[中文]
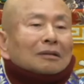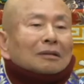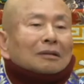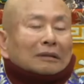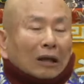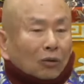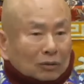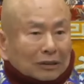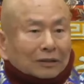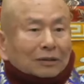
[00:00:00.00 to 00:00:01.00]
然后
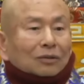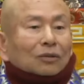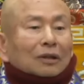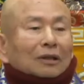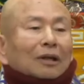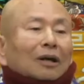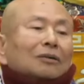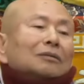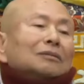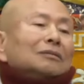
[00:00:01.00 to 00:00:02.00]
我才能够很
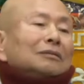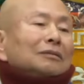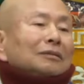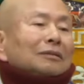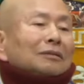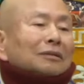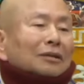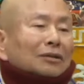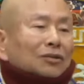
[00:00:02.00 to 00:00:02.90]
好，呃，